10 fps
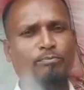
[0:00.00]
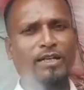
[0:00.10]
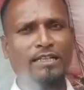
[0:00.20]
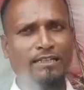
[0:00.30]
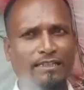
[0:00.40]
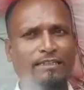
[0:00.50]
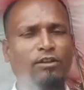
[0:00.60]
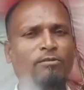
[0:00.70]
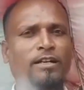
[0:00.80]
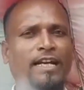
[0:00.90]
মানে
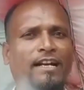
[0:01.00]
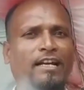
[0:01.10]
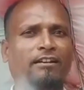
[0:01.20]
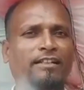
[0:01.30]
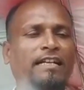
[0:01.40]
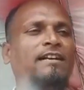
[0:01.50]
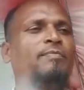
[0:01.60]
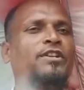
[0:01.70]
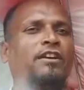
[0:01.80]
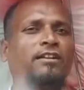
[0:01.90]
যেমন ক্যাটাগরি
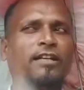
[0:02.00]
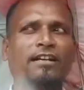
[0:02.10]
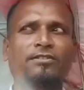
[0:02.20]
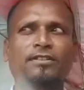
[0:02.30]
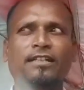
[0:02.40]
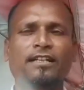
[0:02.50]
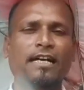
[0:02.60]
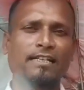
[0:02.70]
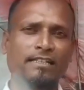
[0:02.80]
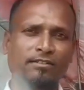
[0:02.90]
সে হয়তো একশো দিনের
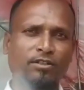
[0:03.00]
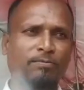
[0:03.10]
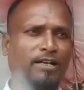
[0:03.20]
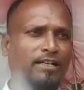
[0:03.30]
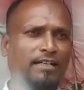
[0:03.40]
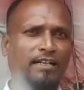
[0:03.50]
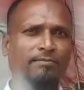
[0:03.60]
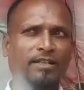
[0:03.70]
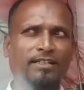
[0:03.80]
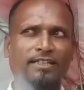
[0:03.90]
কাজের জব কার্ডের টাকা
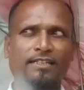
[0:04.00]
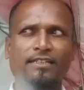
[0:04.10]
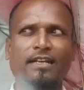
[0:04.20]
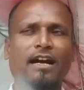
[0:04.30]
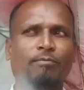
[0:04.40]
মেরে দিয়েছে